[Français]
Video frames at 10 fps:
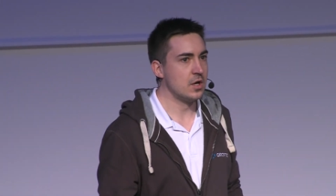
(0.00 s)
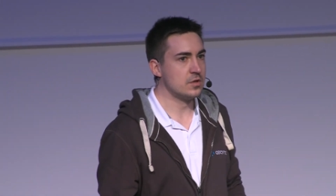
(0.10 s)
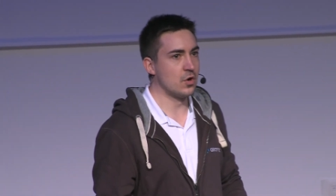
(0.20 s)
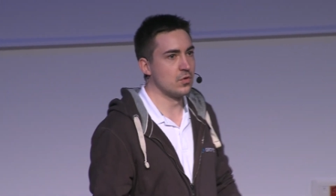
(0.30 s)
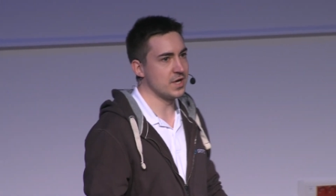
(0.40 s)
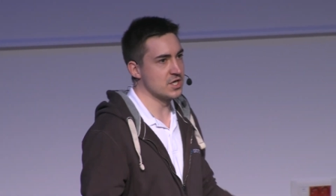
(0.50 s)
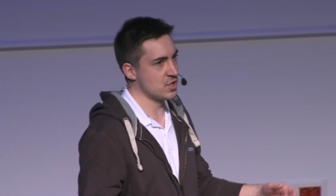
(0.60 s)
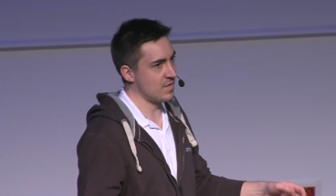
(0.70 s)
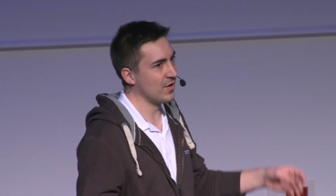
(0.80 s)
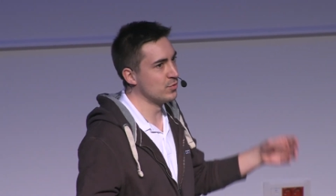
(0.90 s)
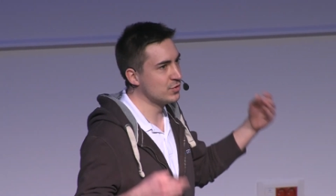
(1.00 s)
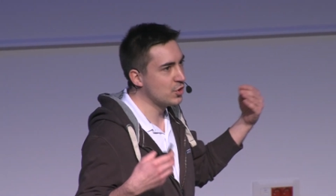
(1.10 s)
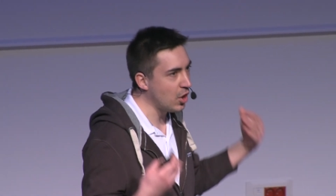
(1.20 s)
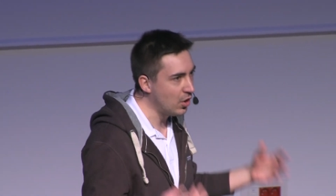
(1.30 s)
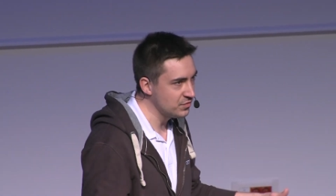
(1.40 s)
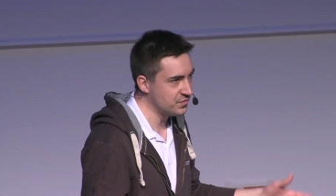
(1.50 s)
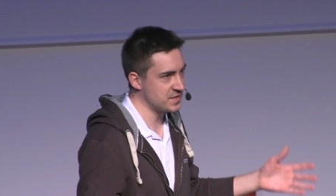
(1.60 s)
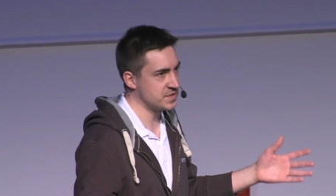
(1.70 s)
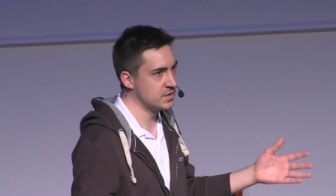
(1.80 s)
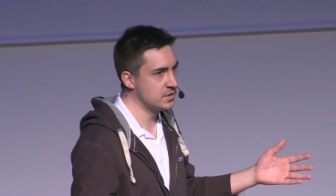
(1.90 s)
dans lequel je vais avoir une grande
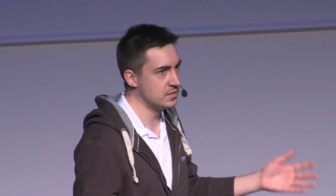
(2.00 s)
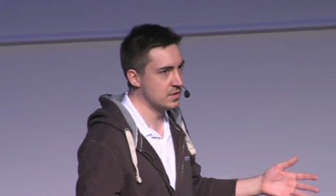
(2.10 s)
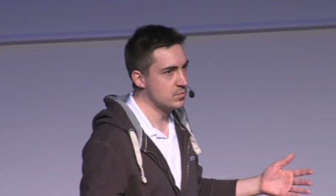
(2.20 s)
facilité,